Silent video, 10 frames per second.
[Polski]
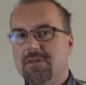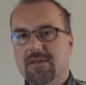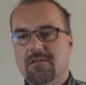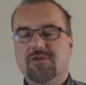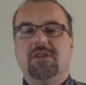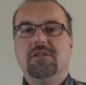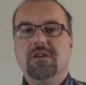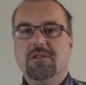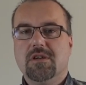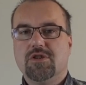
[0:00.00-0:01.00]
mikserów,
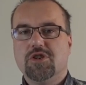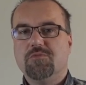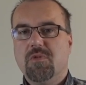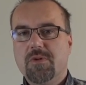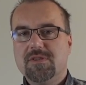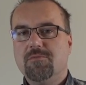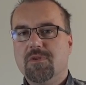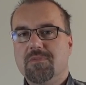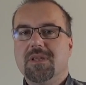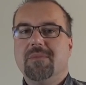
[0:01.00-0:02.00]
żadnych innych rzeczy. Po prostu
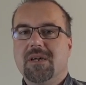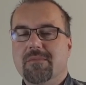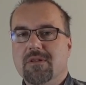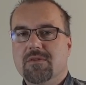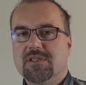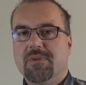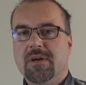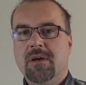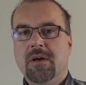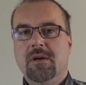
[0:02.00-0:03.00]
podpinamy kabel
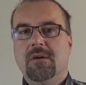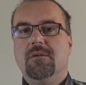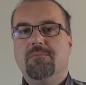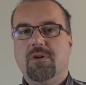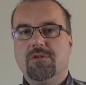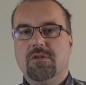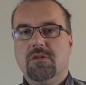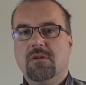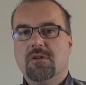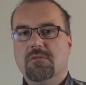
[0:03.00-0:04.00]
USB pod
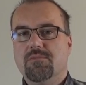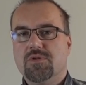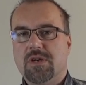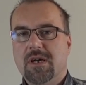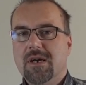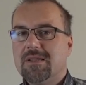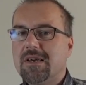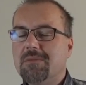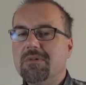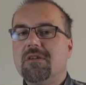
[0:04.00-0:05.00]
komputer.
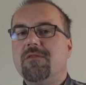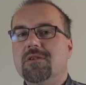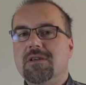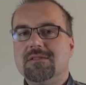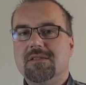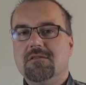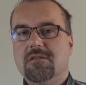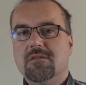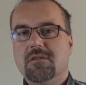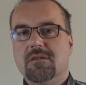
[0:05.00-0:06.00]
Takie mikrofony
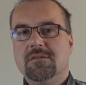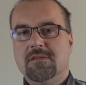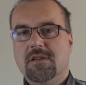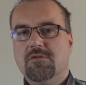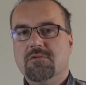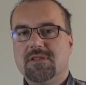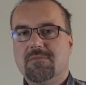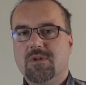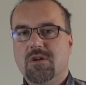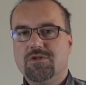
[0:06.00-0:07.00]
niestety z reguły
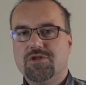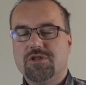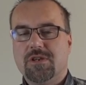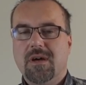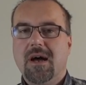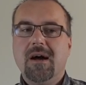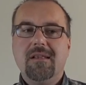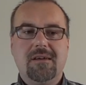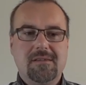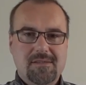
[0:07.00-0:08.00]
są droższe,
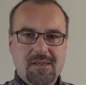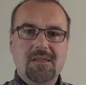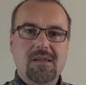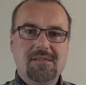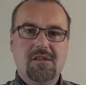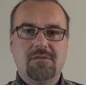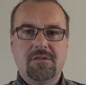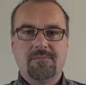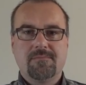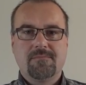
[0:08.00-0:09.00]
ale z jednej strony